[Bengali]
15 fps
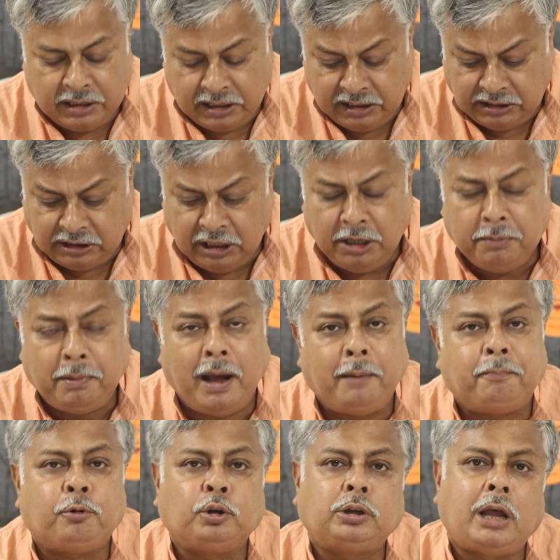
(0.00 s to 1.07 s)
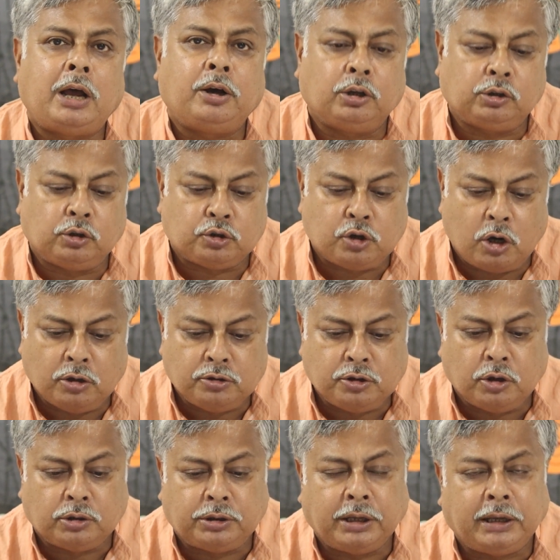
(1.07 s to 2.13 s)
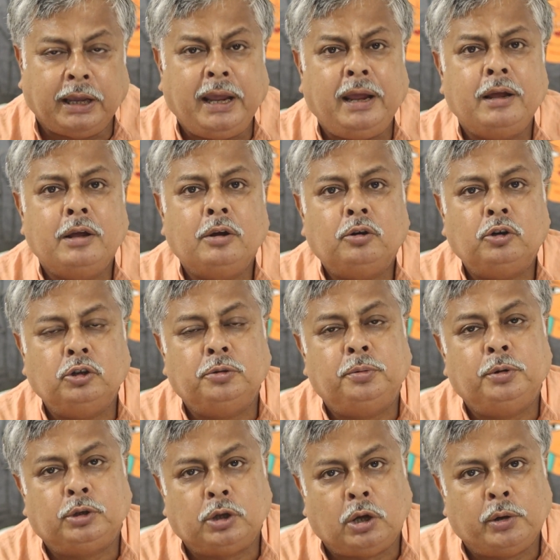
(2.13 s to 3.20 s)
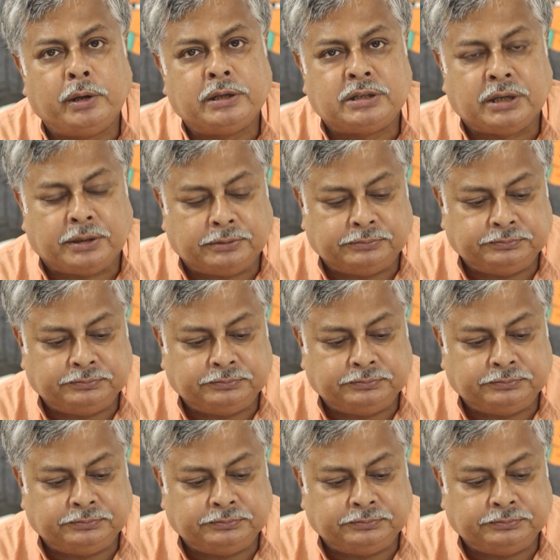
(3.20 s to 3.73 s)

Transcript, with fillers: রীতি বা প্রথাগত সংযোগ থেকে উদ্ভূত হয়েছে